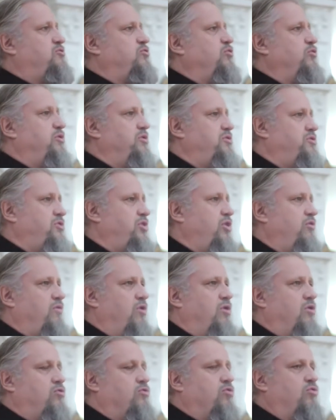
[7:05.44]

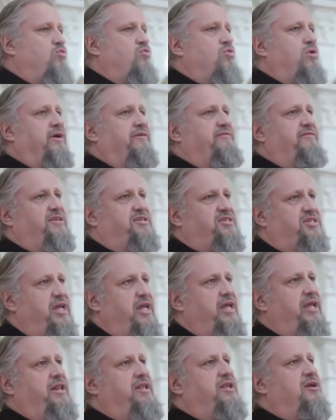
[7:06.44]
суточного круга,
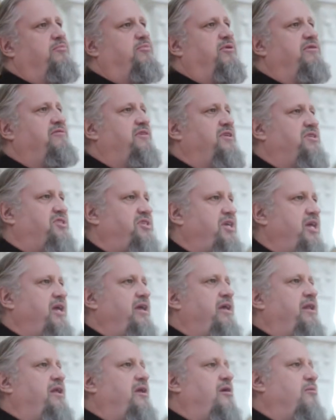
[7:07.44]
вечерня,
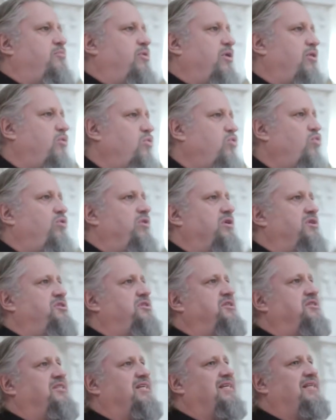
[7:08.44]
повечерие,
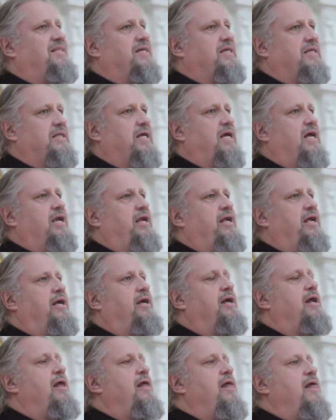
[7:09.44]
полуночница и так
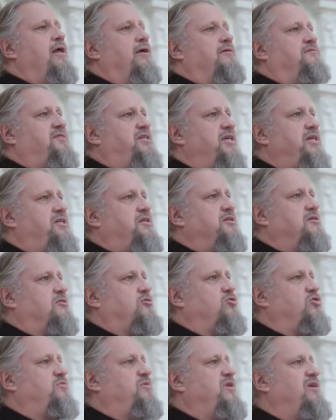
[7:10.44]
далее – все эти
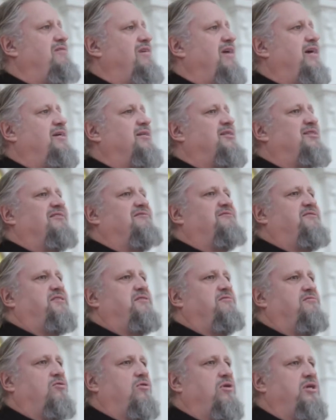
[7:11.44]
службы являются
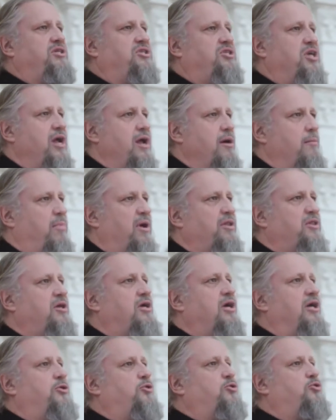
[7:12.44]
всего лишь
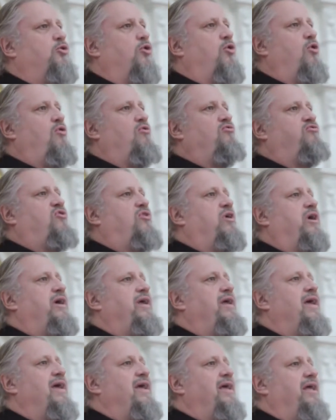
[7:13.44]

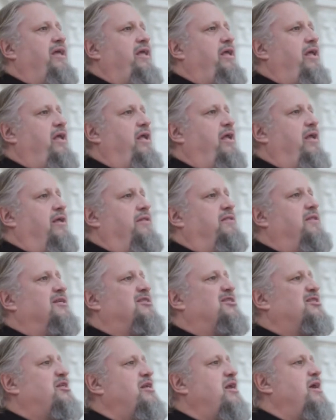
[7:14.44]
подготовкой и
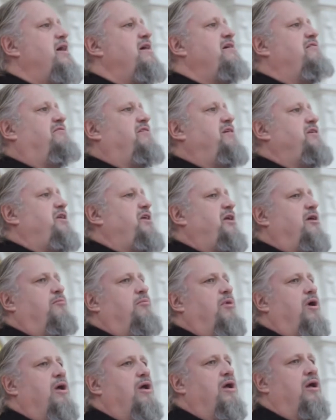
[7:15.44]

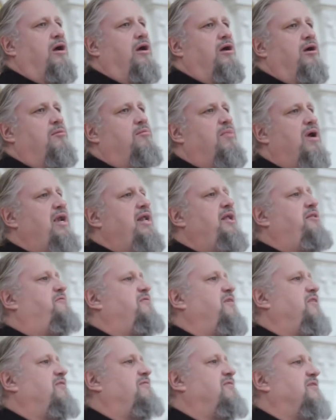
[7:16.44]
настраиванием э,
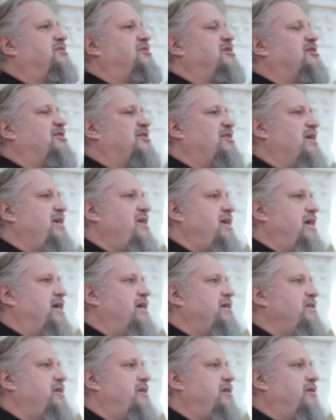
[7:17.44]
молитвенного
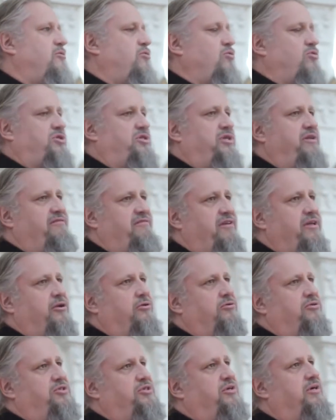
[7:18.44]
состояния души
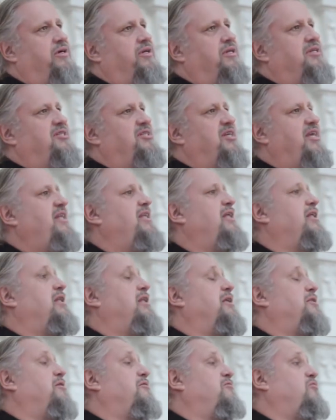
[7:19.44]
верующего христианина
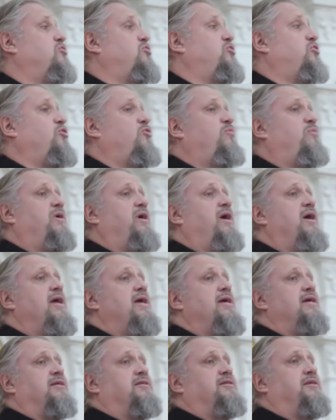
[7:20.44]
для того, чтобы
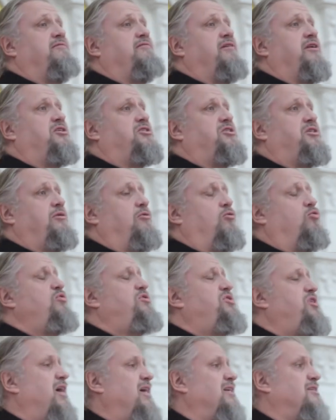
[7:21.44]
соверши,
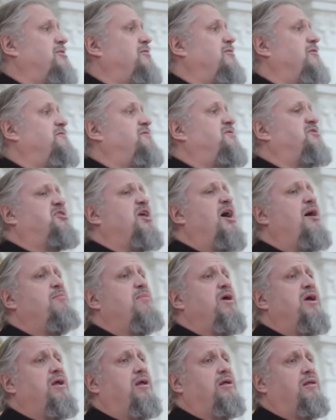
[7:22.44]
участвовать в
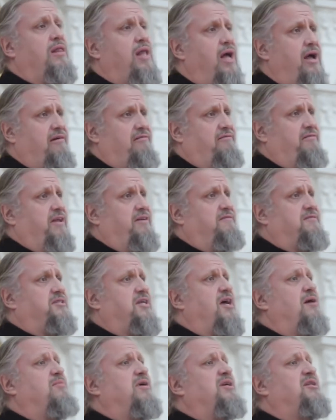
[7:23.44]
самой главной, в
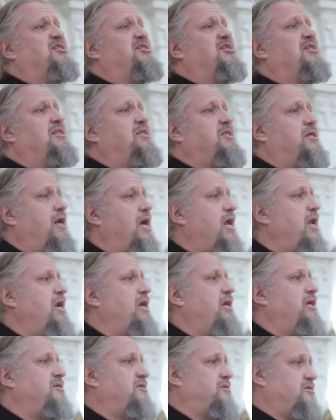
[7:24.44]
самой
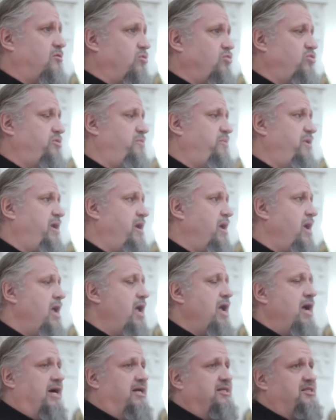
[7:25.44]
центральной службе,
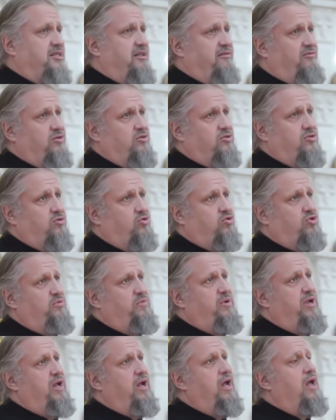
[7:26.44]
основной
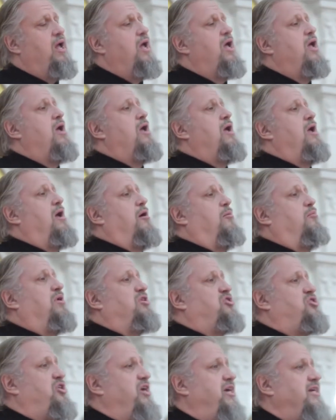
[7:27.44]
службе
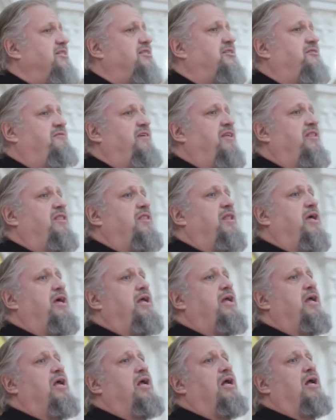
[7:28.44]
божественной